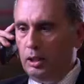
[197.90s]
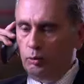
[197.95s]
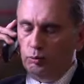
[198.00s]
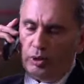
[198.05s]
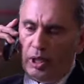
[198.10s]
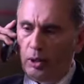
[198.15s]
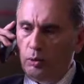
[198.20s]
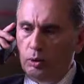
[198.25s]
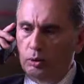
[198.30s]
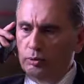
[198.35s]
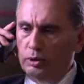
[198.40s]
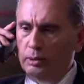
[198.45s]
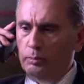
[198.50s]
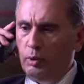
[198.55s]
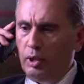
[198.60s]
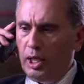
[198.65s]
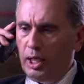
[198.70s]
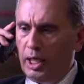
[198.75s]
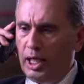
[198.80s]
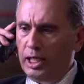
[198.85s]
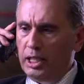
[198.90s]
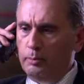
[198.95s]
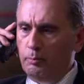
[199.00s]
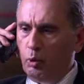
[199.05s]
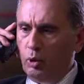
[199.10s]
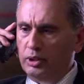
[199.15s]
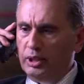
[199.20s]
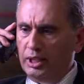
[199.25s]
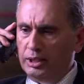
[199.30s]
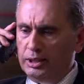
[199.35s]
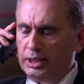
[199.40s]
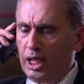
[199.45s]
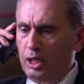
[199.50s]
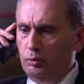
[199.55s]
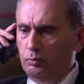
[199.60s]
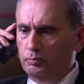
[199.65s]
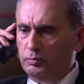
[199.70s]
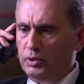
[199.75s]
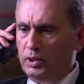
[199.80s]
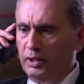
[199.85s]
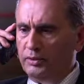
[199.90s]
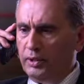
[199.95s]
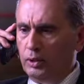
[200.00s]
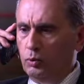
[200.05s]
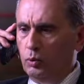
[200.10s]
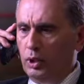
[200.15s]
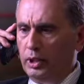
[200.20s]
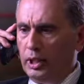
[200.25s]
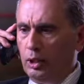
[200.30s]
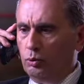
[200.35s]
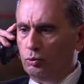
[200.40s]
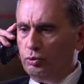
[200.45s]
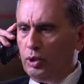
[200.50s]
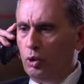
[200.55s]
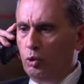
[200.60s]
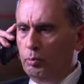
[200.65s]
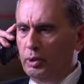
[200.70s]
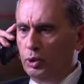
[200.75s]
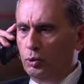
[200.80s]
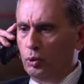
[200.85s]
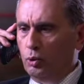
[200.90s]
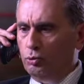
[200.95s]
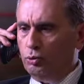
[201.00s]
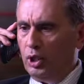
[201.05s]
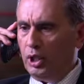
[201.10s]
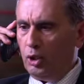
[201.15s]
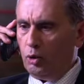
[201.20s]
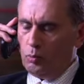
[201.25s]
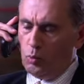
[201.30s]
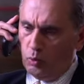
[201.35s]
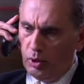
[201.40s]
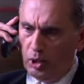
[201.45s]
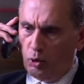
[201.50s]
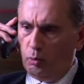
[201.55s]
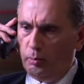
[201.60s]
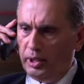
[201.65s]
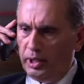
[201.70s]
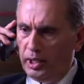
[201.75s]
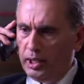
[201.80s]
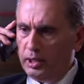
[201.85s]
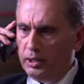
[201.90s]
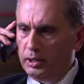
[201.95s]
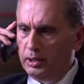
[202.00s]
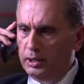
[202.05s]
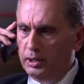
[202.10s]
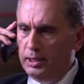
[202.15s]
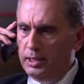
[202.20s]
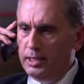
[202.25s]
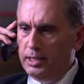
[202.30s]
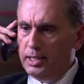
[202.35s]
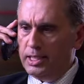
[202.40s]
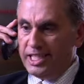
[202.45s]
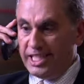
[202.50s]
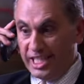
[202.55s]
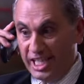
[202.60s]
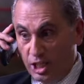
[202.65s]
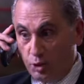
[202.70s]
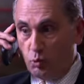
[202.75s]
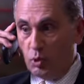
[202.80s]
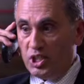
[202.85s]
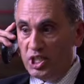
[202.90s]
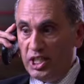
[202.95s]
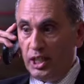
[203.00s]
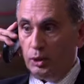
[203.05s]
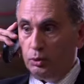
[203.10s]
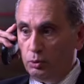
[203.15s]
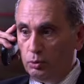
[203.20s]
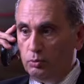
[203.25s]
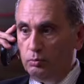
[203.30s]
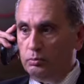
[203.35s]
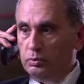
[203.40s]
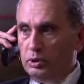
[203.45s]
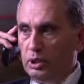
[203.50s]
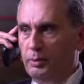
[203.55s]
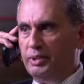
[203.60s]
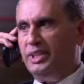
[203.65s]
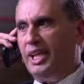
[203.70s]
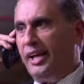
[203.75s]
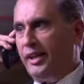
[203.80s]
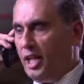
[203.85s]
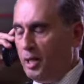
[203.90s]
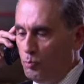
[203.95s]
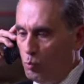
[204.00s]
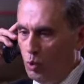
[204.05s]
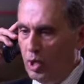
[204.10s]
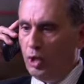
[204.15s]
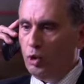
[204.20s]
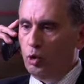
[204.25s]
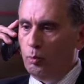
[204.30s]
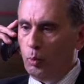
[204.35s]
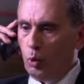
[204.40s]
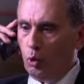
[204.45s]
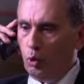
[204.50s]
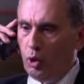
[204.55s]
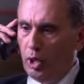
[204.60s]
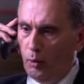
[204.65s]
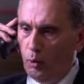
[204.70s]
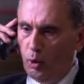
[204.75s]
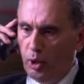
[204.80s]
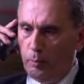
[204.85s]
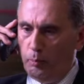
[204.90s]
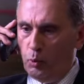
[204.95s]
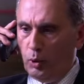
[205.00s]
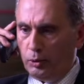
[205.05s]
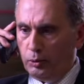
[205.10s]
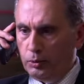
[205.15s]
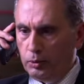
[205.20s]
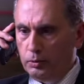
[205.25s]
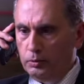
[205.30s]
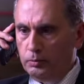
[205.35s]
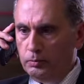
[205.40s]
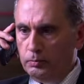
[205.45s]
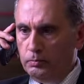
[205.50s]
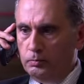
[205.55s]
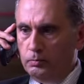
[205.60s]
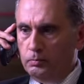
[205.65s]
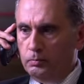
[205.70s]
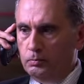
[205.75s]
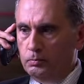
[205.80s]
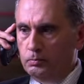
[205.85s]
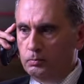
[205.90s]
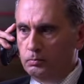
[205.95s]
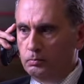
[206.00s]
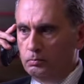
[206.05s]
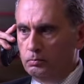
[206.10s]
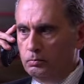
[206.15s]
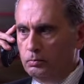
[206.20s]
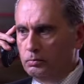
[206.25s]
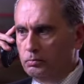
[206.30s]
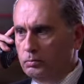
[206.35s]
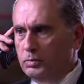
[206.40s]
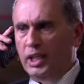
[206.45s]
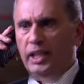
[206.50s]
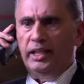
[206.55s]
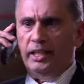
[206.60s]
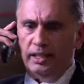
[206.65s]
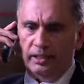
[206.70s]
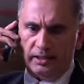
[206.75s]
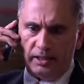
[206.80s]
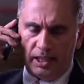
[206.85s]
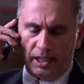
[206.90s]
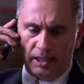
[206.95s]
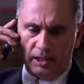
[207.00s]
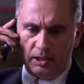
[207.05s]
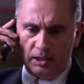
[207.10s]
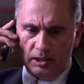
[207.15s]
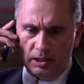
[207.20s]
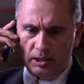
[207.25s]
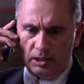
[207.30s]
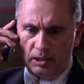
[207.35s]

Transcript: Encontraron un tipo de la calle por el downtown que asegura que Gonzalo Mendoza le robó una comida. Si eso es cierto, debe estar deambulando por los lados del puerto. ¿Qué quieres que haga?